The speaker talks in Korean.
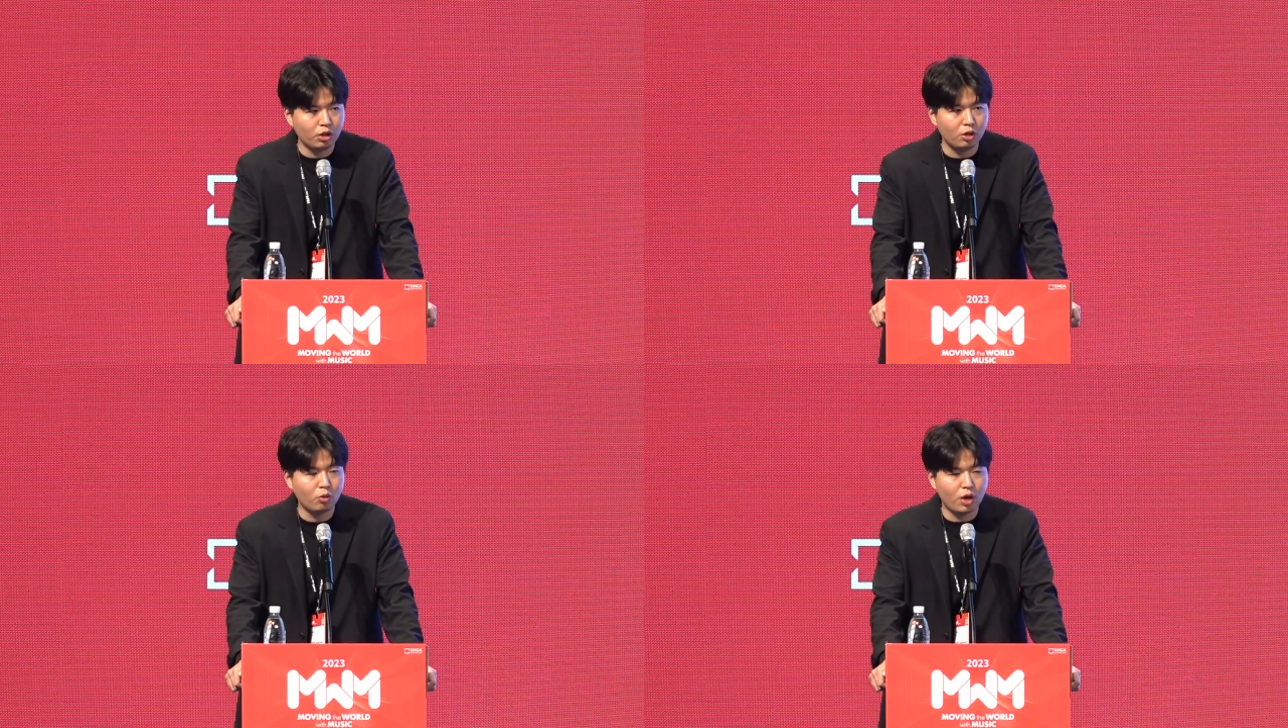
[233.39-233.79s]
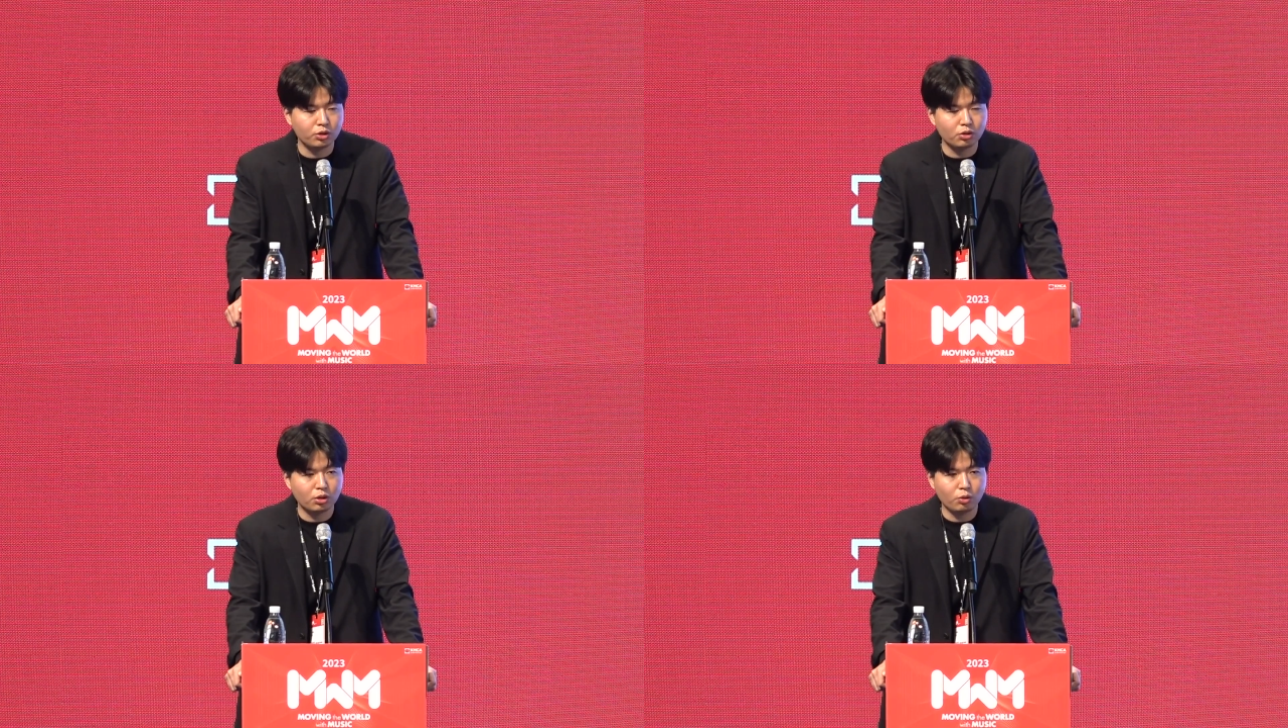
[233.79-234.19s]
이런
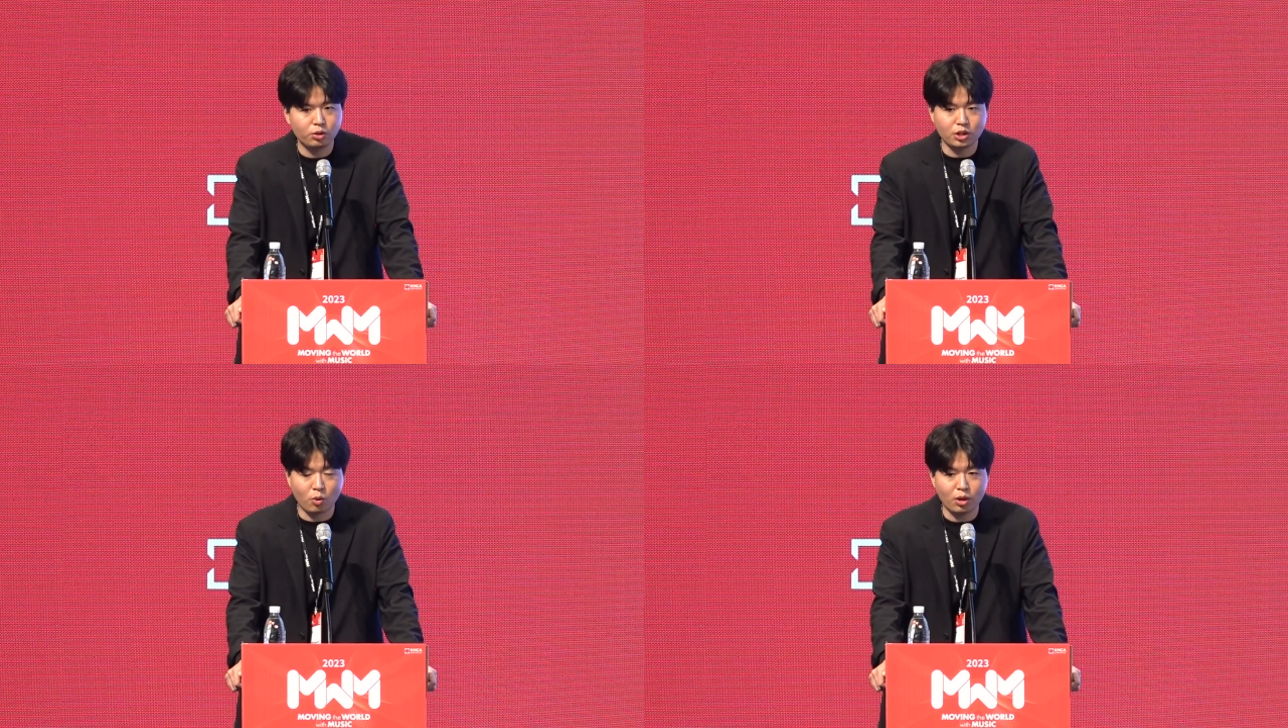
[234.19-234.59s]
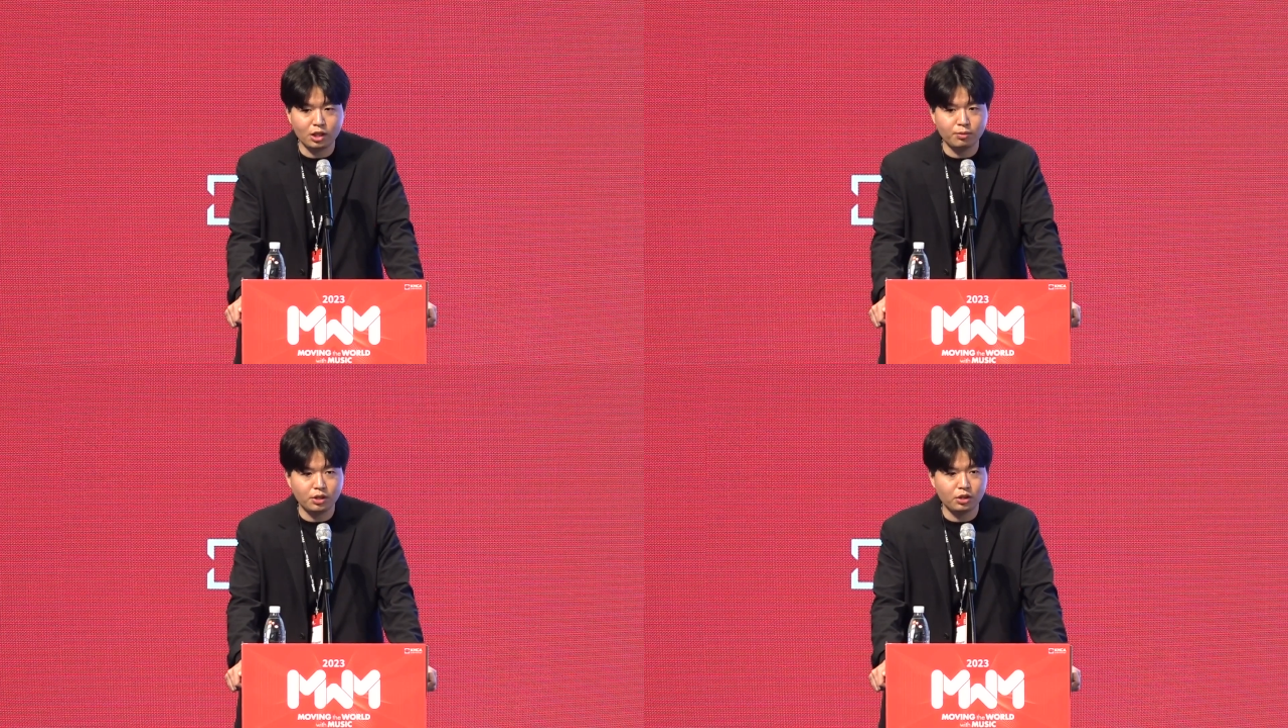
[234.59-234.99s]
과정들을 통해
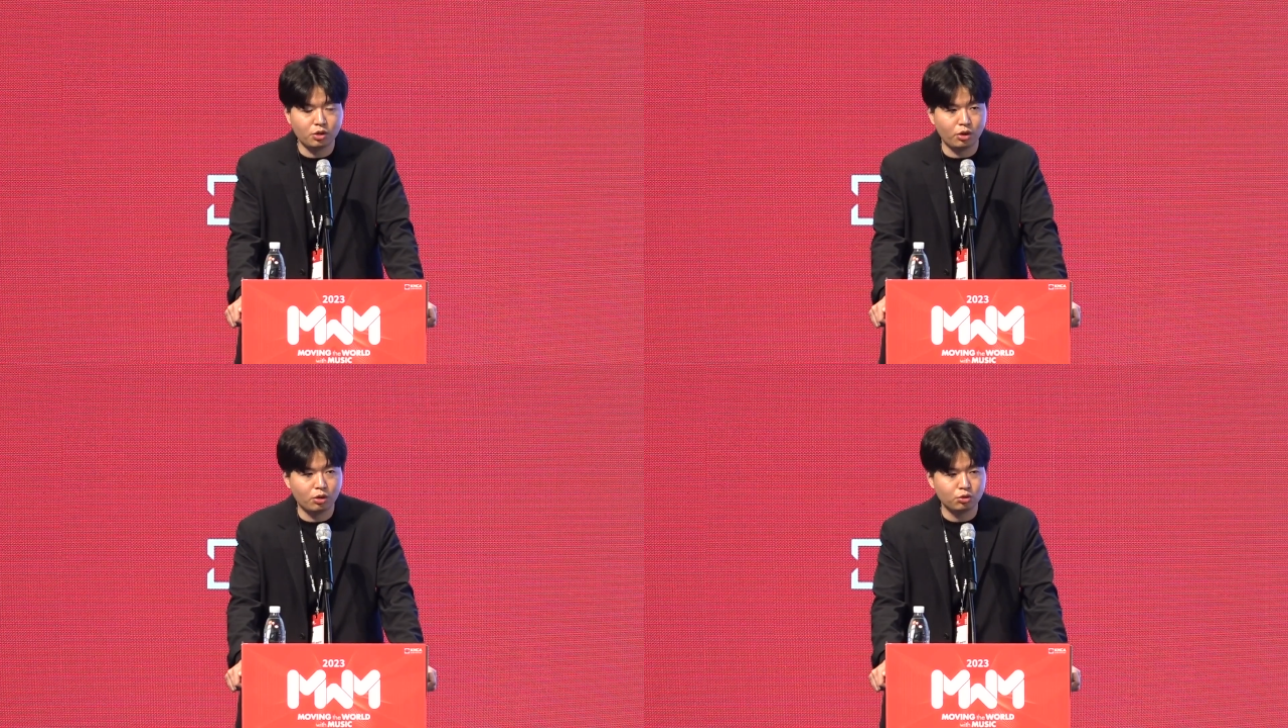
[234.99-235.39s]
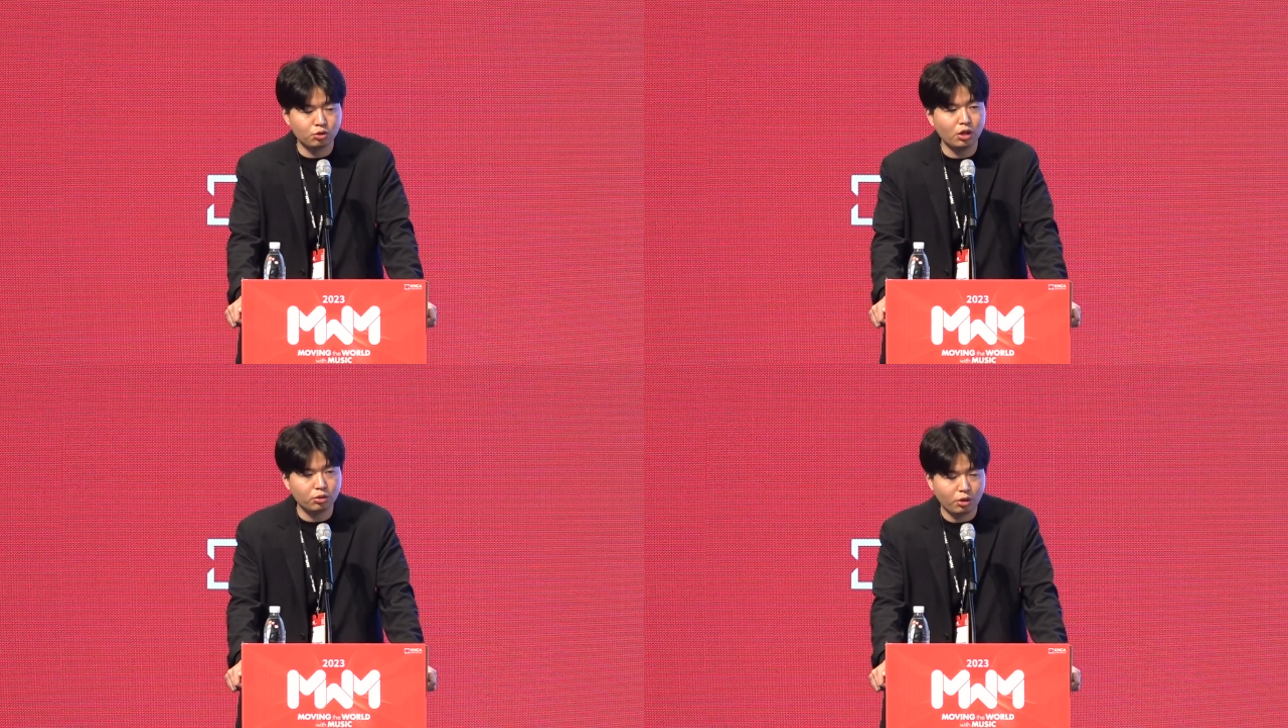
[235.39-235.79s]
작곡가님들이 저희 걸
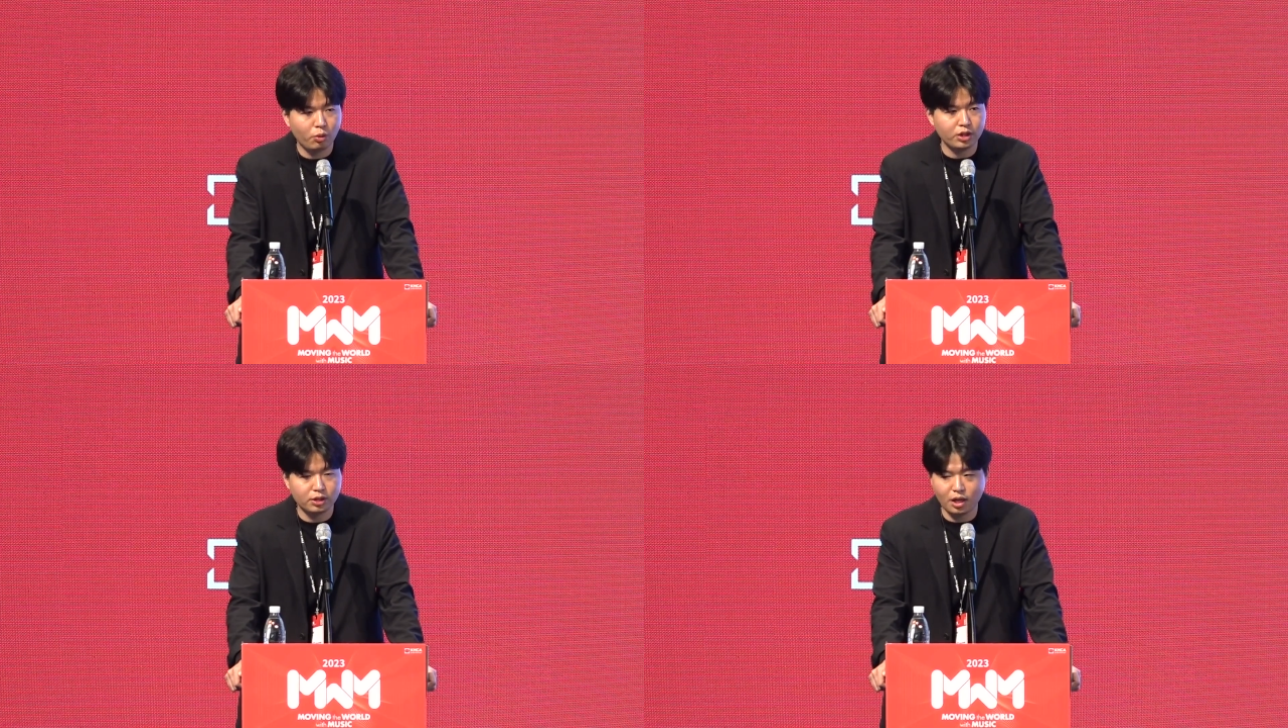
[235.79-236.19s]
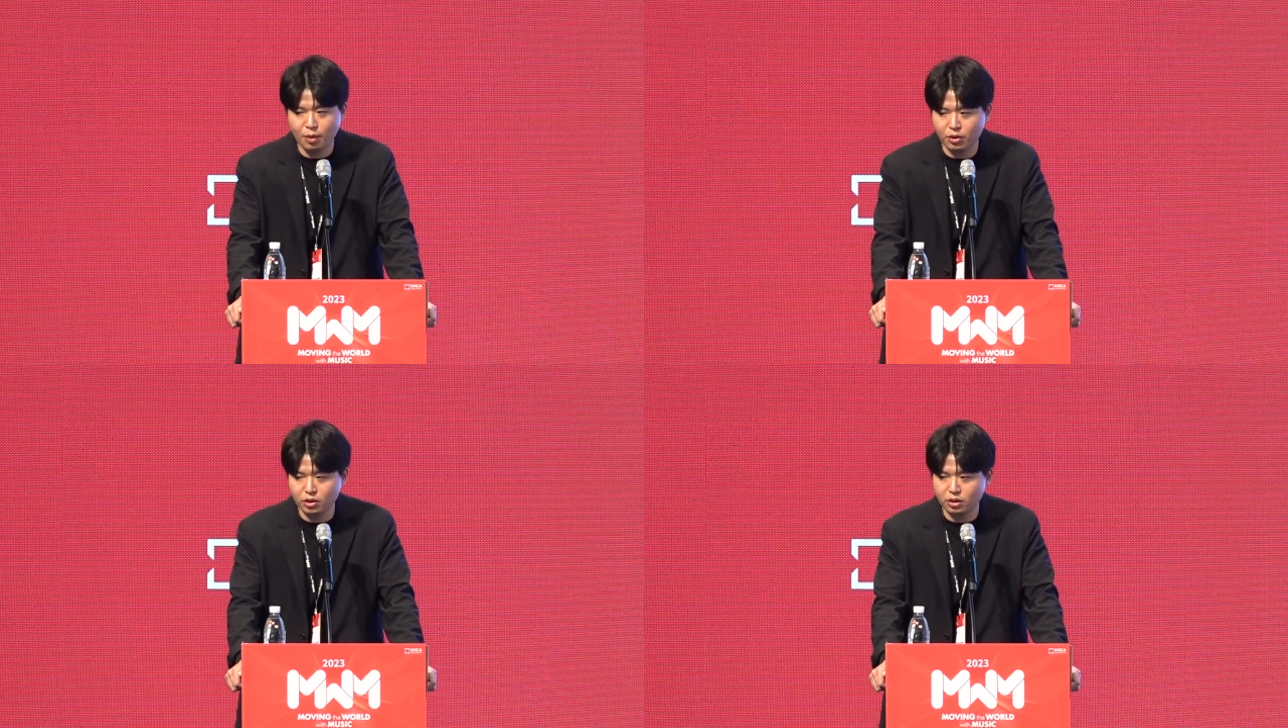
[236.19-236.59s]
수정해서 사용하신다
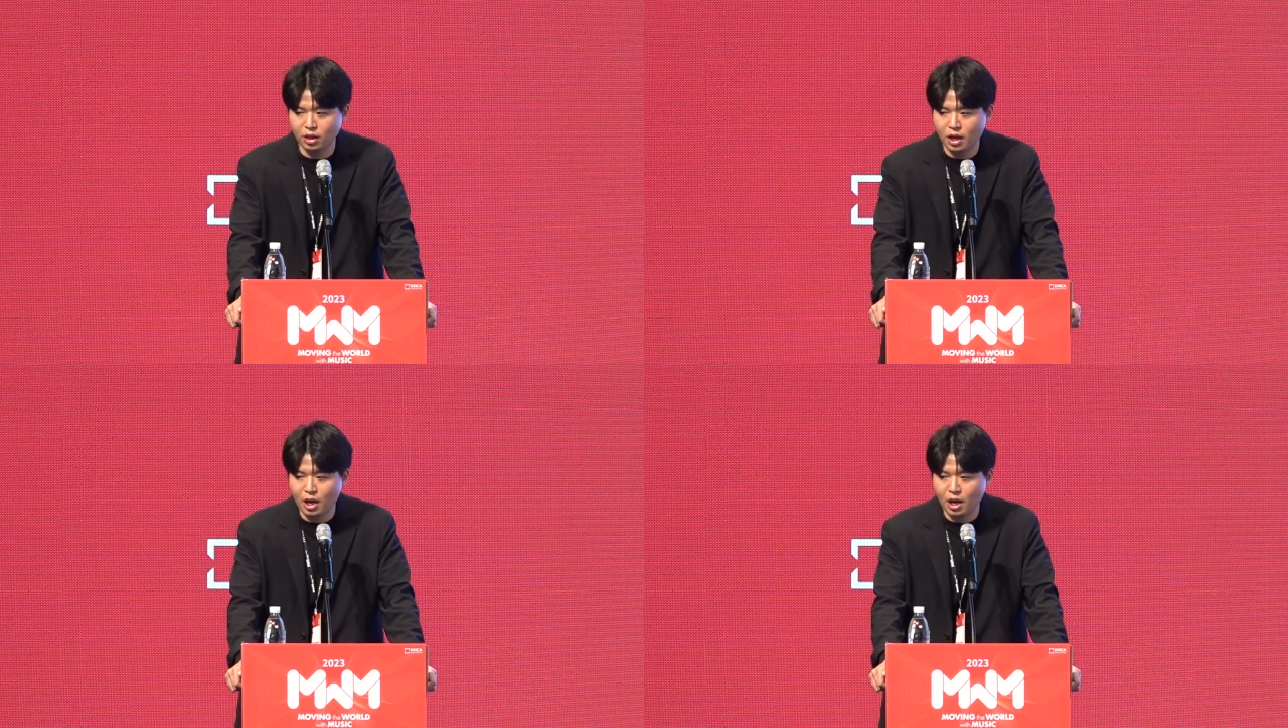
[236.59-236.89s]
하면은